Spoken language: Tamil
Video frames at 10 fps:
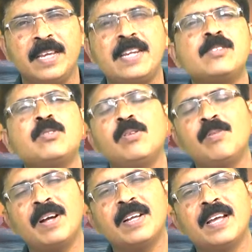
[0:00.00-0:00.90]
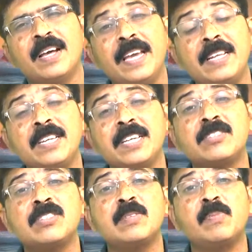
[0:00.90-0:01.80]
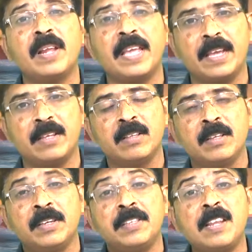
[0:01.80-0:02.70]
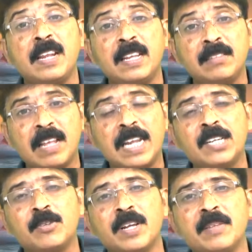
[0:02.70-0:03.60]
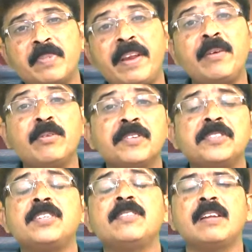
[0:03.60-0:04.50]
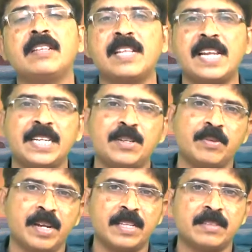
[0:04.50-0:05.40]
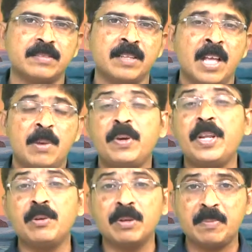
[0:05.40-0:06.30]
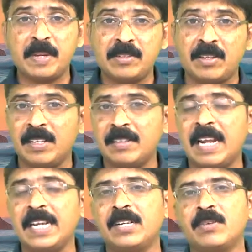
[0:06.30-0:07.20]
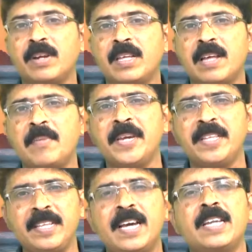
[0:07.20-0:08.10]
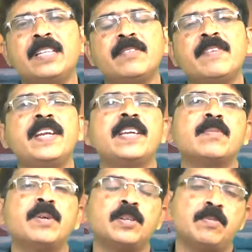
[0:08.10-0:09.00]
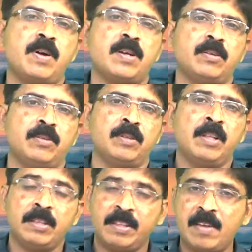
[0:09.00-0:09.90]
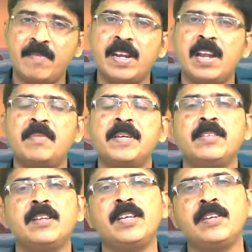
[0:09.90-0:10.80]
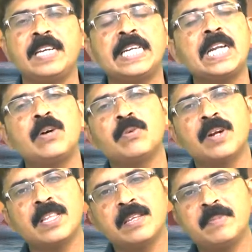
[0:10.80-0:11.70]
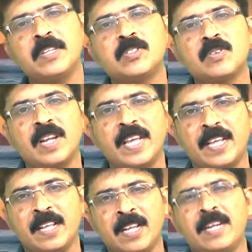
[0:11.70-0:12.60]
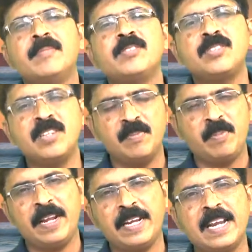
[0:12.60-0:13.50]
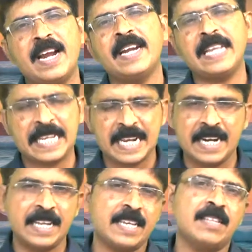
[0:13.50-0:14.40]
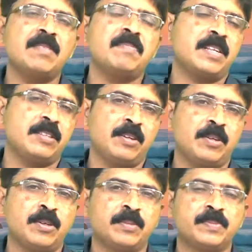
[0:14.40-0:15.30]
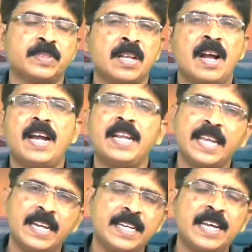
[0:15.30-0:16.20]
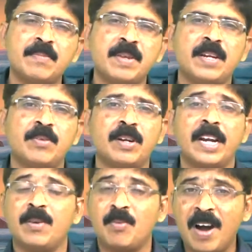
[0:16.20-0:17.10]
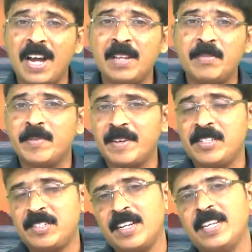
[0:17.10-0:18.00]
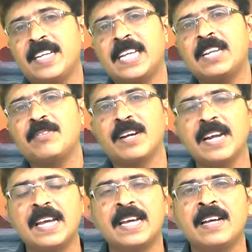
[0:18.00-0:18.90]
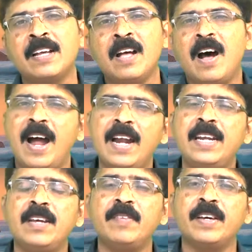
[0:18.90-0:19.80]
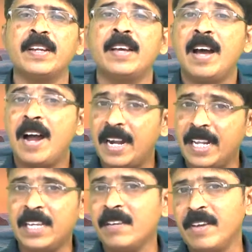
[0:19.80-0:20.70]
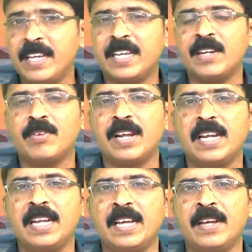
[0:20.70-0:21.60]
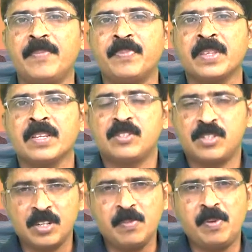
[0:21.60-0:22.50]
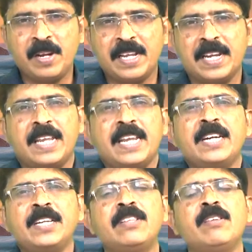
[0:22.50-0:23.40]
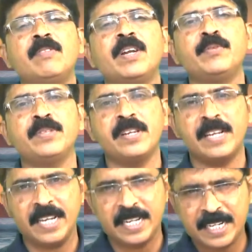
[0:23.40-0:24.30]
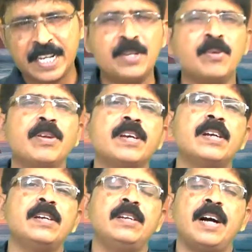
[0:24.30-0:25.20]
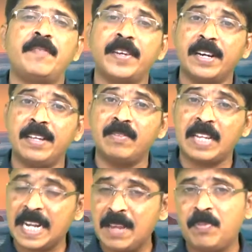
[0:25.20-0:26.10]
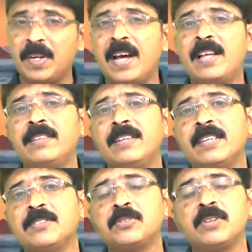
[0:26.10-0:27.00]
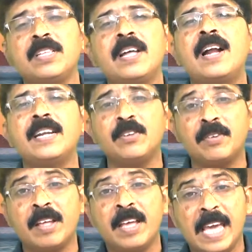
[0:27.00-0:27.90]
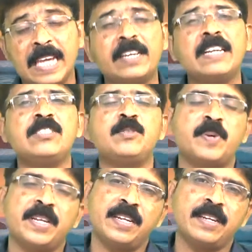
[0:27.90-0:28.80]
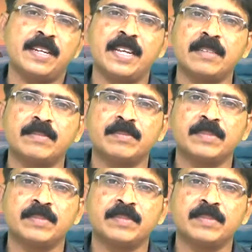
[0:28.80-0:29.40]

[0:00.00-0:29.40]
என்ன சொல்லுவாங்கன்னா ஏய் நீங்கள் சின்ன பிள்ளைங்க இதிலெல்லாம் தலையிடக்கூடாது பெரியவங்க விஷயத்தில் தலையிடக்கூடாது பெரியவங்க பேச்சில் தலையிடக்கூடாது அமைதியாக இருந்து வேடிக்கை மட்டும் பார்க்கணும் தேவையில்லாமல் எதுலேயும் என்ட்ரு ஆகக்கூடாது அப்படின்னு சொல்லி நம்ம சின்ன பிள்ளைங்களை அடக்கி அடக்கி தான் பார்த்துருக்குறோம் ஆனால் எனக்கு அருமையானவர்களே வாலிப வயசில் இருக்கிறவர்களே ஆண்டவர் அடக்கி வைக்கிறவரால் சிறு பிள்ளைகள் என்னிடத்தில் வருவதற்கு இடம் கொடுங்கள் அவர்களை தடை பண்ணாதருங்கள்னு சொல்லி தான் ஆண்டவர் என்கரேஜ் பண்ணியிருக்கிறார்